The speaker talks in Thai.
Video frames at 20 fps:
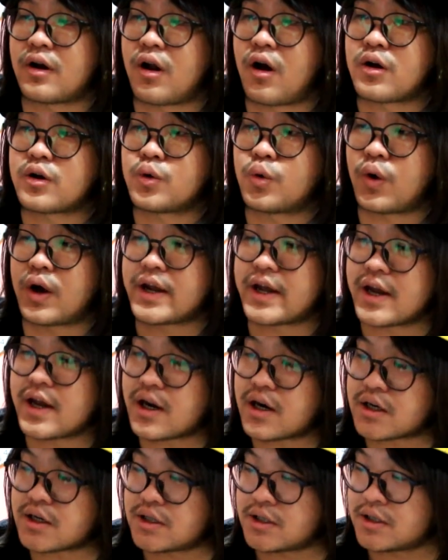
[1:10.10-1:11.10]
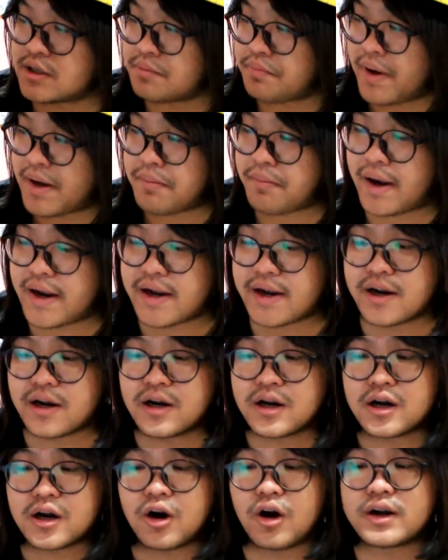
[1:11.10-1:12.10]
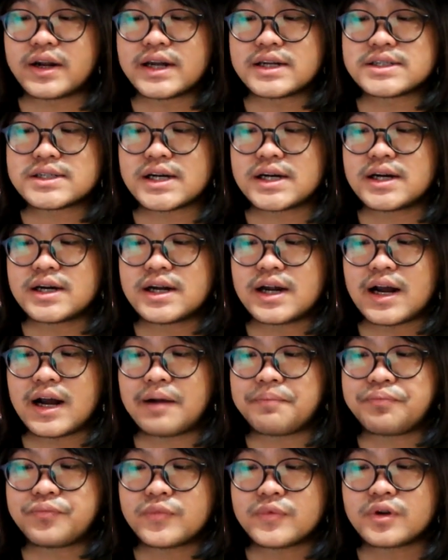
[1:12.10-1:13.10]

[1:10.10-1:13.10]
ยวลองดูอันนี้ก็คือเป็นไมค์คอนเดนเซอร์นะครับ